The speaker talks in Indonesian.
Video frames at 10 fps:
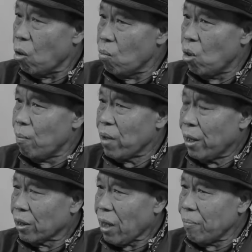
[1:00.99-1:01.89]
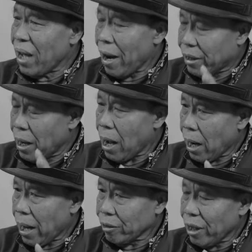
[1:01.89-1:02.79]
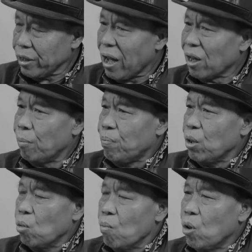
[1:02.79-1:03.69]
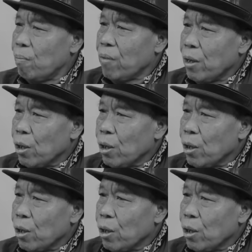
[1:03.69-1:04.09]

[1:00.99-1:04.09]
umum, tapi ada kata yang lebih umum